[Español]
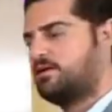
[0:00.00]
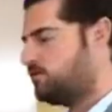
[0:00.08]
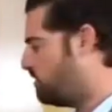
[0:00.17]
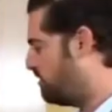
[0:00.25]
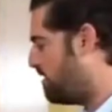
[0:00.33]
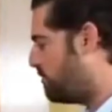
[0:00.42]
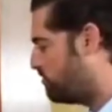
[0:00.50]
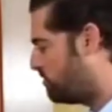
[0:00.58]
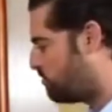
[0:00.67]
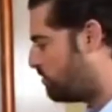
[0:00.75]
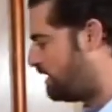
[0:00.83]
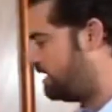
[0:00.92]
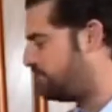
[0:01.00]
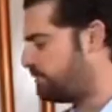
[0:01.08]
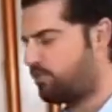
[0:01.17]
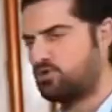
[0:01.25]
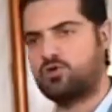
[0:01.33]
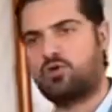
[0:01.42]
¿no? Les damos a escoger el
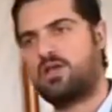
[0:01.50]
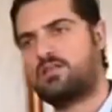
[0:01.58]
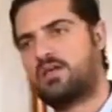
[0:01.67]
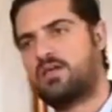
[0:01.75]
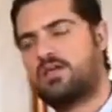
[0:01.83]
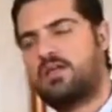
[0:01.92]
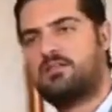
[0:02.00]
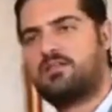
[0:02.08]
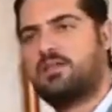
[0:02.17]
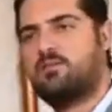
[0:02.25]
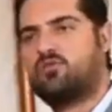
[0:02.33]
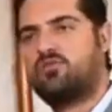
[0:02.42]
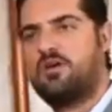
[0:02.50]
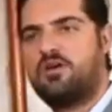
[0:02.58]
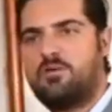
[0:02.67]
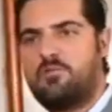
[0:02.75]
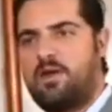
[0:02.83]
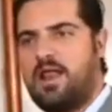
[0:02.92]
tipo de chocolate que quieran, tenemos
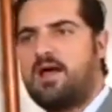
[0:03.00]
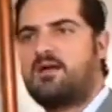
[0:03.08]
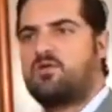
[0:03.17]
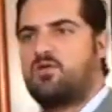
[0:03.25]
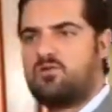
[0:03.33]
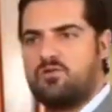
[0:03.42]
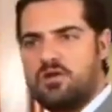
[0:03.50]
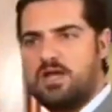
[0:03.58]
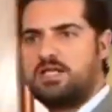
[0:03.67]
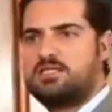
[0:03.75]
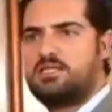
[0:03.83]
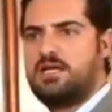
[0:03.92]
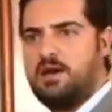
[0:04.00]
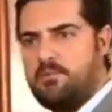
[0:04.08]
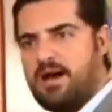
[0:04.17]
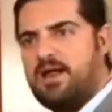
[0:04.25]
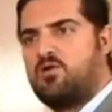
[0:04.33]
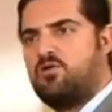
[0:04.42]
blanco, con leche,
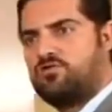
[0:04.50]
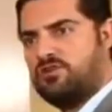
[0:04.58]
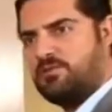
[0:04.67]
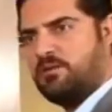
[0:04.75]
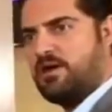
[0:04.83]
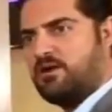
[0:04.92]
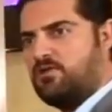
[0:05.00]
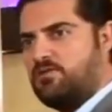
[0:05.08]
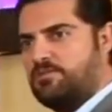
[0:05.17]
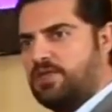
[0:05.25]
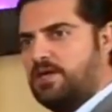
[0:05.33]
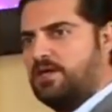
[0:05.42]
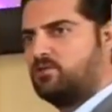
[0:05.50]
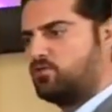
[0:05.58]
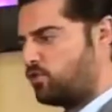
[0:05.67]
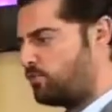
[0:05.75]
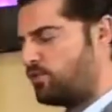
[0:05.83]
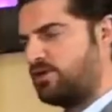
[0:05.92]
amargo o semi amargo
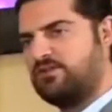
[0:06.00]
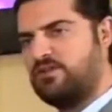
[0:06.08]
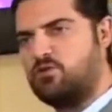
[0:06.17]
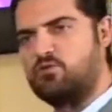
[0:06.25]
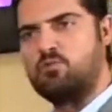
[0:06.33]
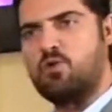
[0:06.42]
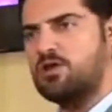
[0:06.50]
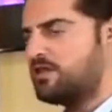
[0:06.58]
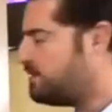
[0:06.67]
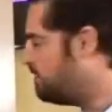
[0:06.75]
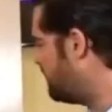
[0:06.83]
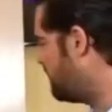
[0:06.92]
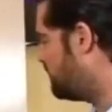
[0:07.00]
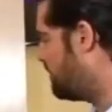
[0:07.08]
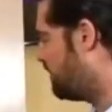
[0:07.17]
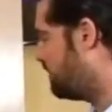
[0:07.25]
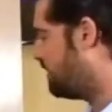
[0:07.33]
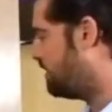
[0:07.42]
tú lo pones en un molde,
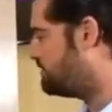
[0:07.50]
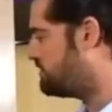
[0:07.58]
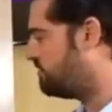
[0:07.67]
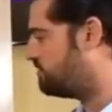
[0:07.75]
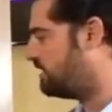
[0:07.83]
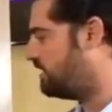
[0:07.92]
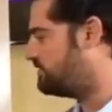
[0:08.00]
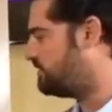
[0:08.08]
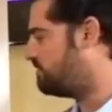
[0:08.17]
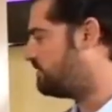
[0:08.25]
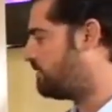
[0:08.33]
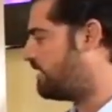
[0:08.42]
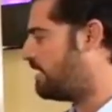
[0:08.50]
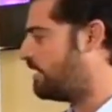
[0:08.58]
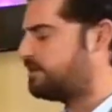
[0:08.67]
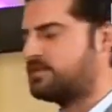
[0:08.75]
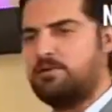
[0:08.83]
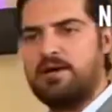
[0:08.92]
el chef, te,
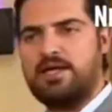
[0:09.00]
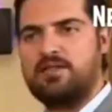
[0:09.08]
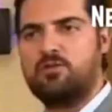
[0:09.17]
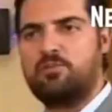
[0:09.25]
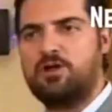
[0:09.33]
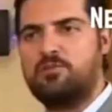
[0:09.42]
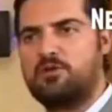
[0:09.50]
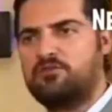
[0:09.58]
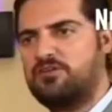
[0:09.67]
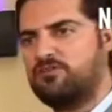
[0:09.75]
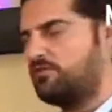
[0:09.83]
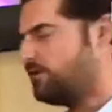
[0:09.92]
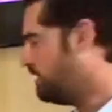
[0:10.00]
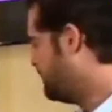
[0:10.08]
va, te va guiando por el proceso